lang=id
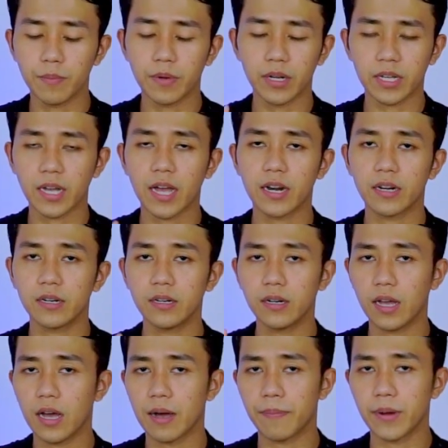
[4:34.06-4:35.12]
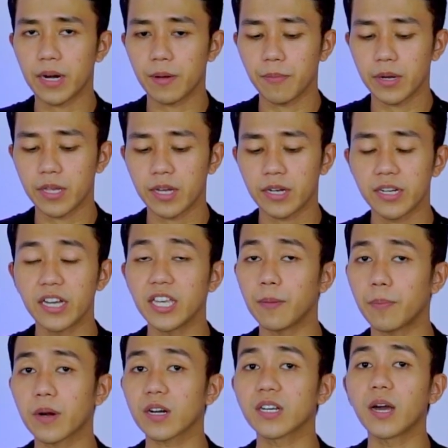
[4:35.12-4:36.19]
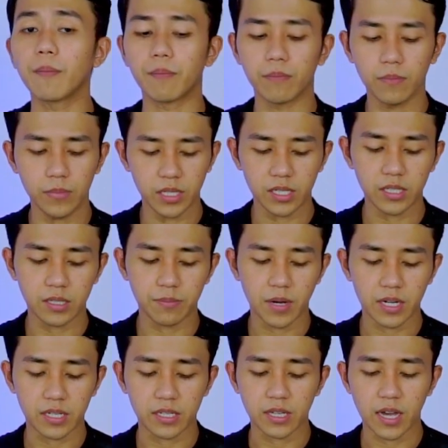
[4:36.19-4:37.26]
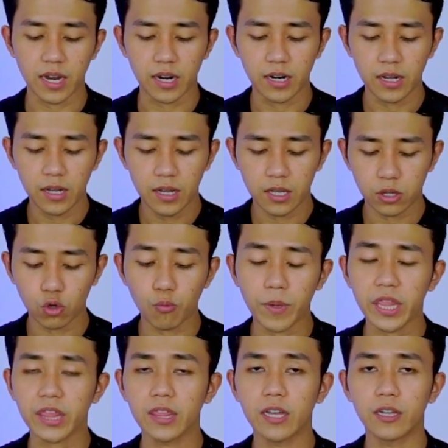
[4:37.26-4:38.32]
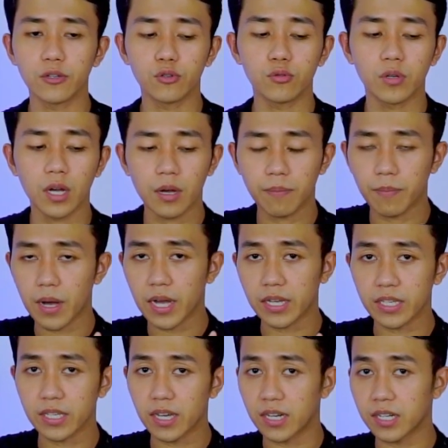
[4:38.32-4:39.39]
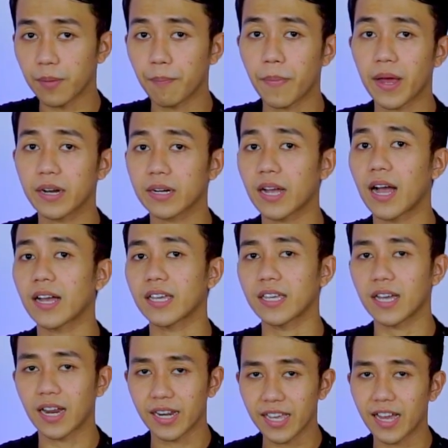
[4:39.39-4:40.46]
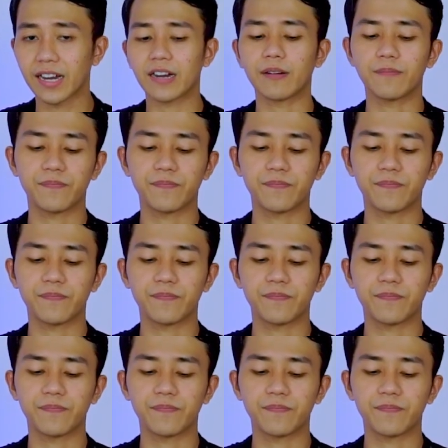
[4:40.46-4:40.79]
memberikan apa namanya daya peredam di bagian tumit dan juga bagian depan kaki kalian